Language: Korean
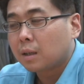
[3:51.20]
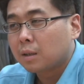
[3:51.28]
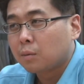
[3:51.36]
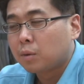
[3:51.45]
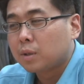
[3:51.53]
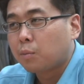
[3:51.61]

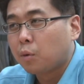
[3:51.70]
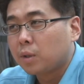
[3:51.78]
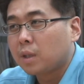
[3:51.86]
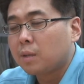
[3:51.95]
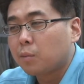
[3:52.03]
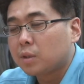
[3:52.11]
그리고 그래서
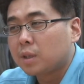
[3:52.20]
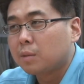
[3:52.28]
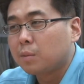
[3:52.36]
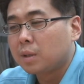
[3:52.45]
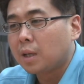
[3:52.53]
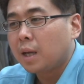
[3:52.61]
본인이 뭐
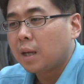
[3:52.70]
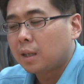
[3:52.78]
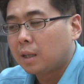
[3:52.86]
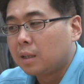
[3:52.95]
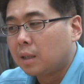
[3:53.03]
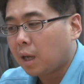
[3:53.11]
지금은
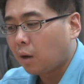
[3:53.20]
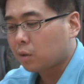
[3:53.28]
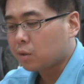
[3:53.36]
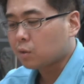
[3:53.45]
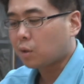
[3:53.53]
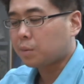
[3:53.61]
그게
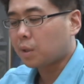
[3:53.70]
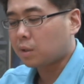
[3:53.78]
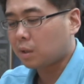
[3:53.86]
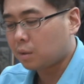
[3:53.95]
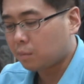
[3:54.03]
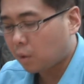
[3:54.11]
어쩔 수
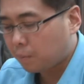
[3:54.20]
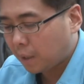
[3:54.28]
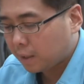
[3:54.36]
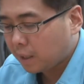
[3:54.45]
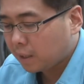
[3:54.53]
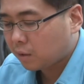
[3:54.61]
없었던 뭐
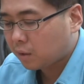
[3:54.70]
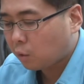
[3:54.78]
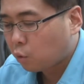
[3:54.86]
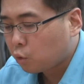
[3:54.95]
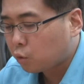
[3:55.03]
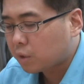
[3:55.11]
판단이었다,
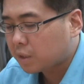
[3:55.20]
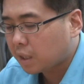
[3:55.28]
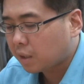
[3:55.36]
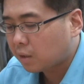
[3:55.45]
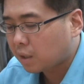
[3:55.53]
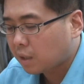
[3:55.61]

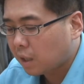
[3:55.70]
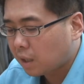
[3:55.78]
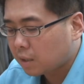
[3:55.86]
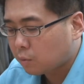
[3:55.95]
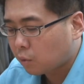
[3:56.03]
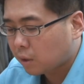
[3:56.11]
보육지책이었다
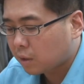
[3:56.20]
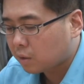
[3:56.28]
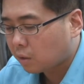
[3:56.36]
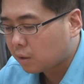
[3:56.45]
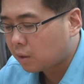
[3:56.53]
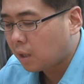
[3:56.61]
생각할지 모르겠는데
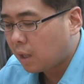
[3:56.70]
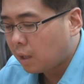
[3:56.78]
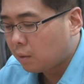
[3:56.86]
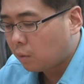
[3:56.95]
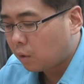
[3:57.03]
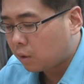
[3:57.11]
저는
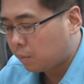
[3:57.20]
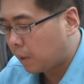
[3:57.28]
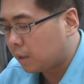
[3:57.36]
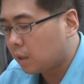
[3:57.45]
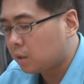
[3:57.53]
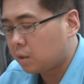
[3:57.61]
뭐 그
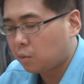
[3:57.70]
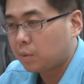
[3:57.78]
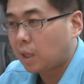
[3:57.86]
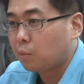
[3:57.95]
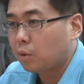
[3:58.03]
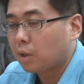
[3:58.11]
판단 좀
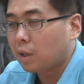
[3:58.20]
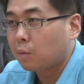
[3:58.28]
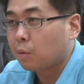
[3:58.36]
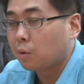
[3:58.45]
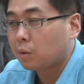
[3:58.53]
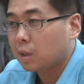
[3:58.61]
잘못됐다고
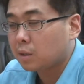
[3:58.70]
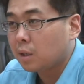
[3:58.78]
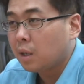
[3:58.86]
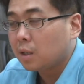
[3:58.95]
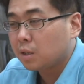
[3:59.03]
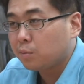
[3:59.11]
보고요. 사실
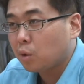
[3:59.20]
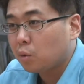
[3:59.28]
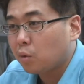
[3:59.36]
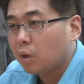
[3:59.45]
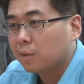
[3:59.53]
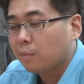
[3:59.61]
10년
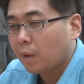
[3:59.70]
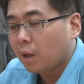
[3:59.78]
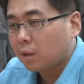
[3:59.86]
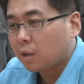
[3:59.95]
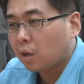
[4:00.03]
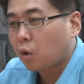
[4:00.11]
동안
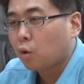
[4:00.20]
나